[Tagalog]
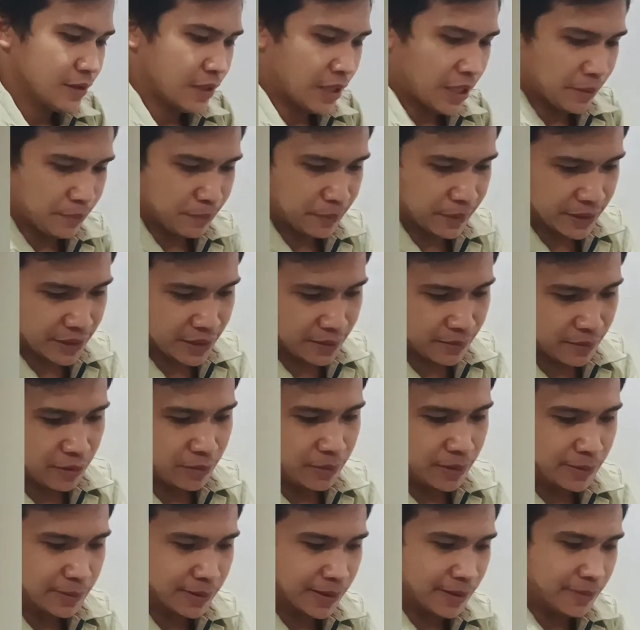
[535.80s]
Hapit na
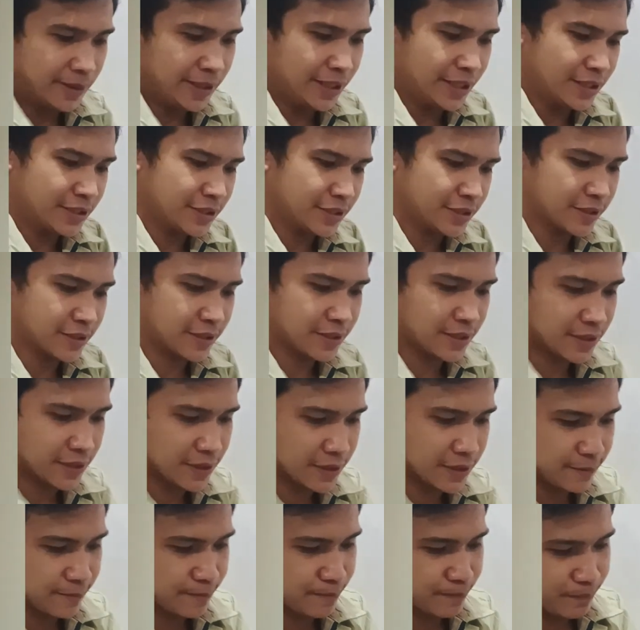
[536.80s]
mga manuwigs.
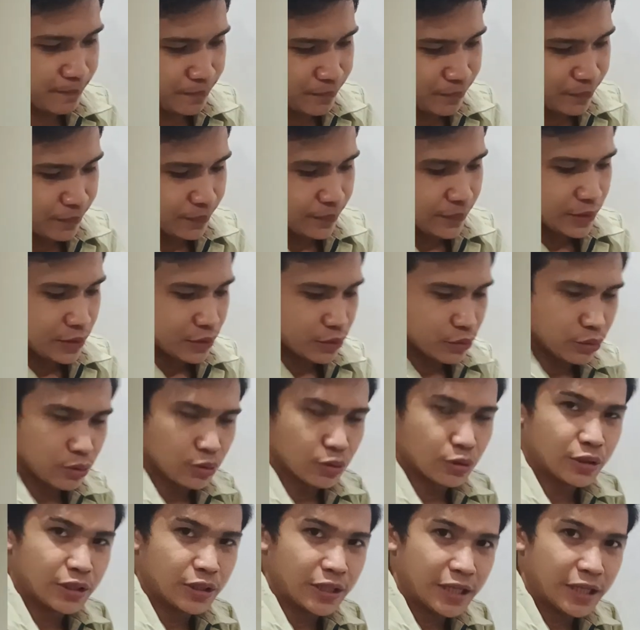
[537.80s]
Tulo